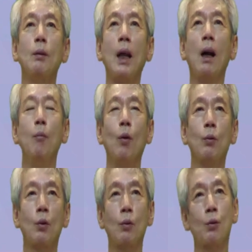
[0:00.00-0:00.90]
내가
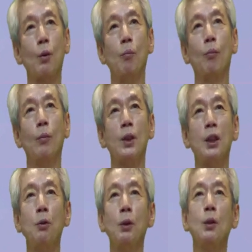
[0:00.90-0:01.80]
뭐 좀
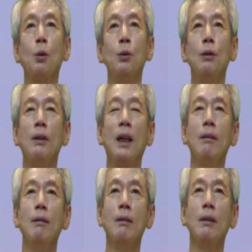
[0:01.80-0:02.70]
식욕이
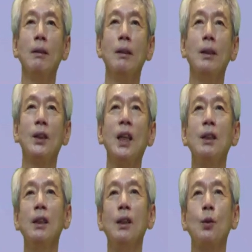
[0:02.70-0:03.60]
돋는다든지
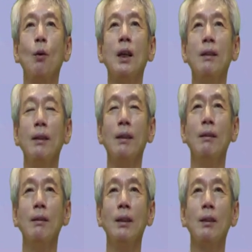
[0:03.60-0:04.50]
체질이 좋아진다든지